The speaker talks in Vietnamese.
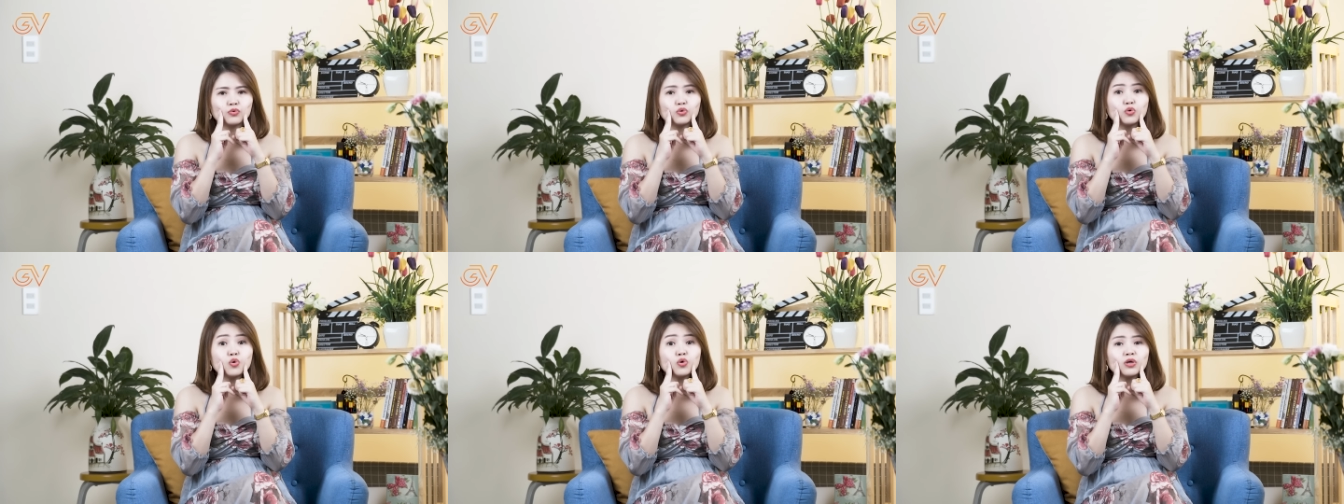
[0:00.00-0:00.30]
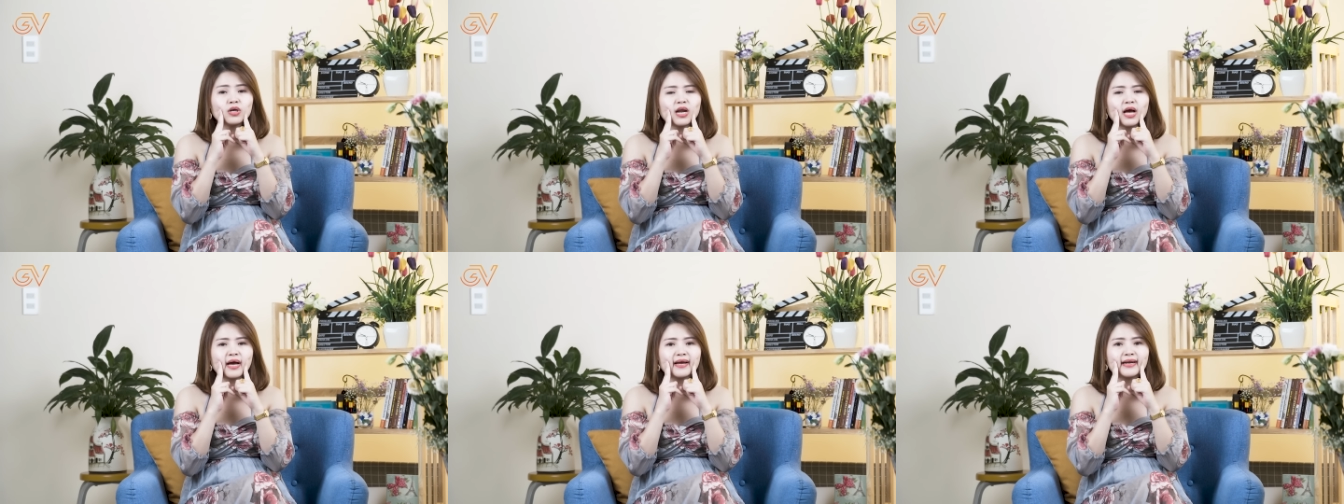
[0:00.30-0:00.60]

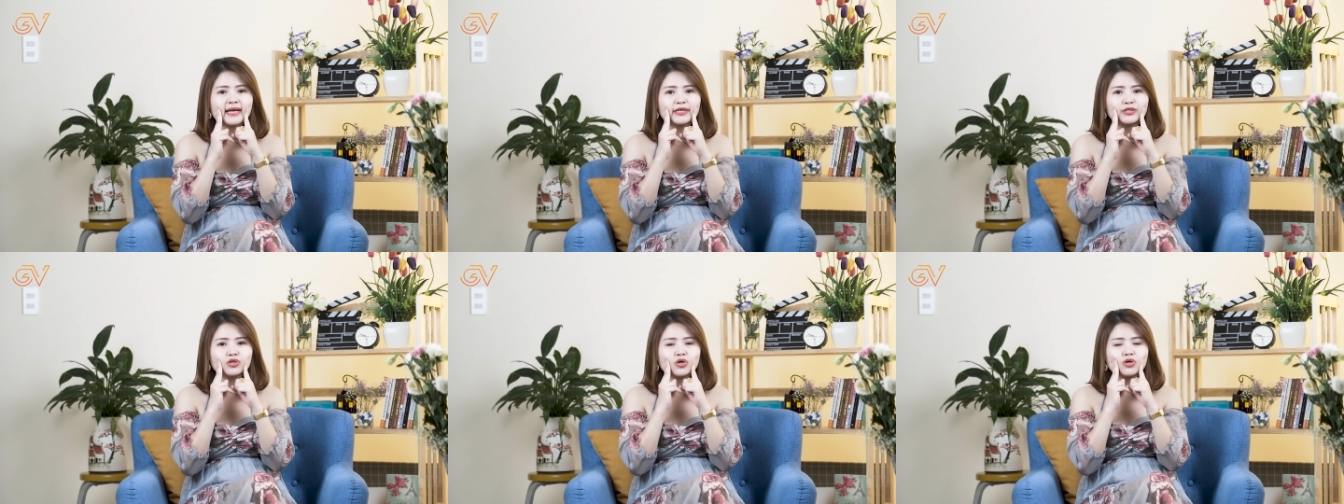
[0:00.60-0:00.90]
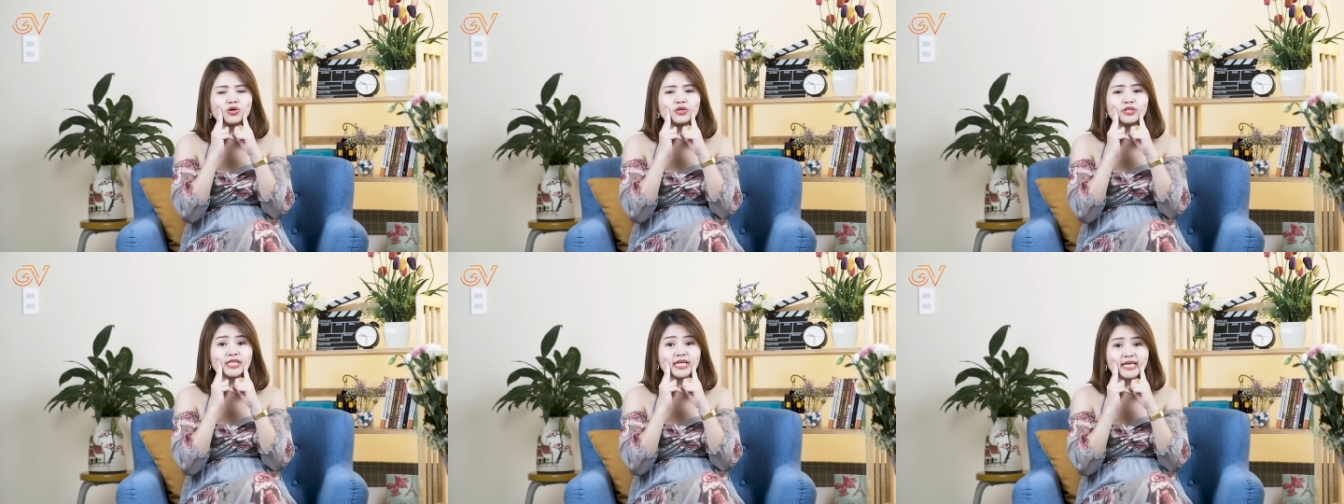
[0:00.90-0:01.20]
nút lại để cho
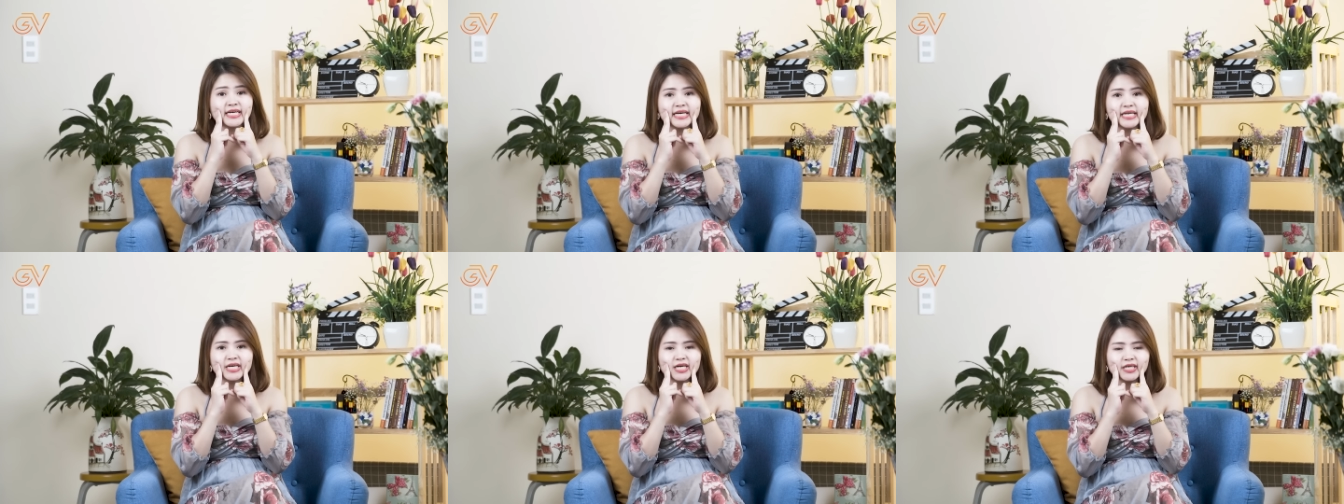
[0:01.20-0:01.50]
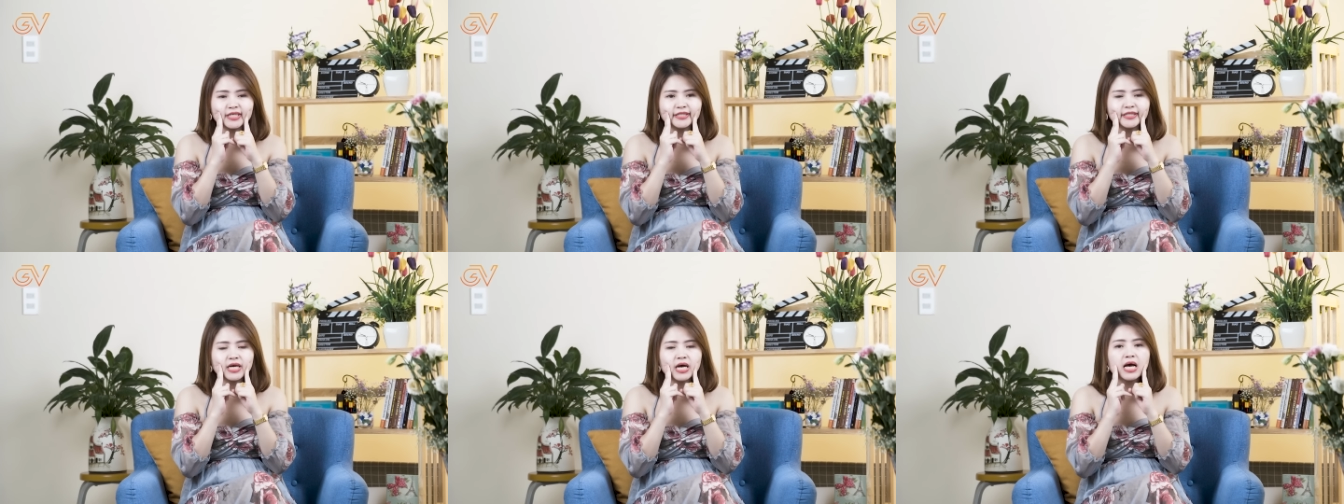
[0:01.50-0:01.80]
nó xe khít
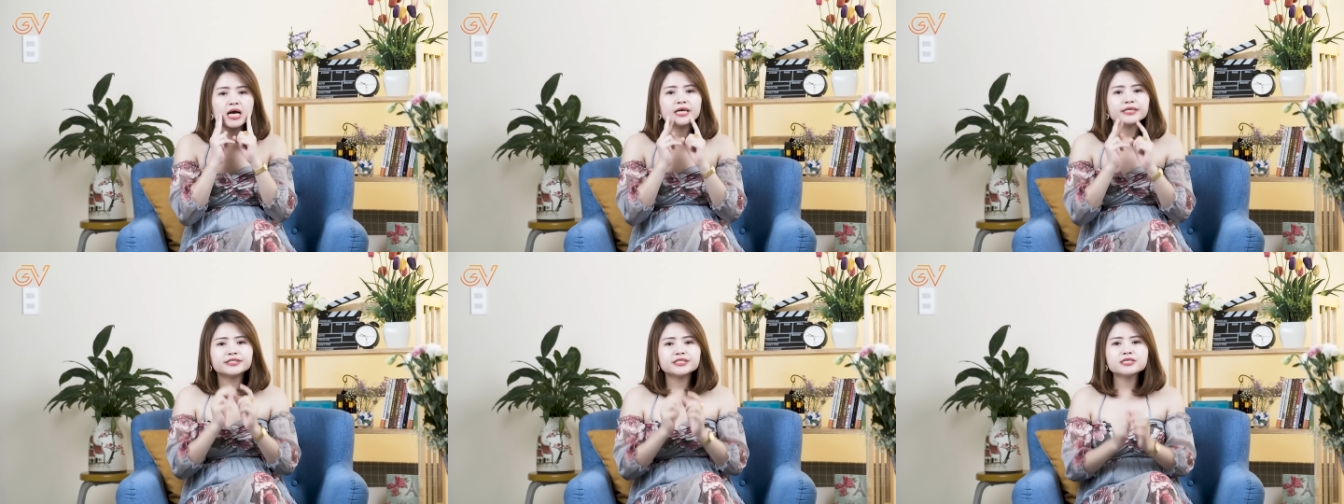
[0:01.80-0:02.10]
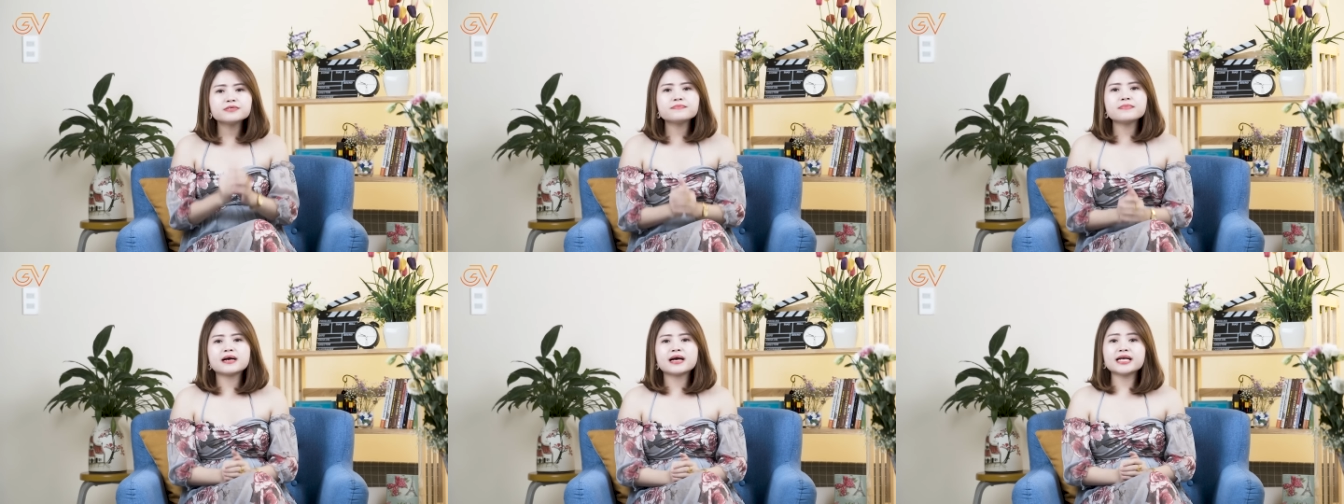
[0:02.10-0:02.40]
hơn
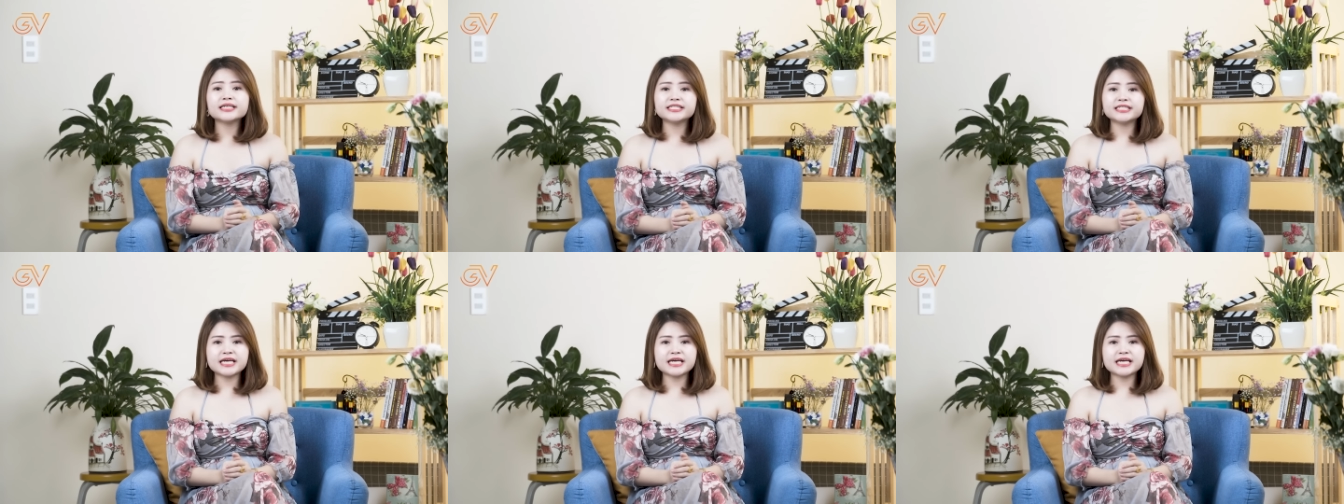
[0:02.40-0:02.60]
nhưng mà các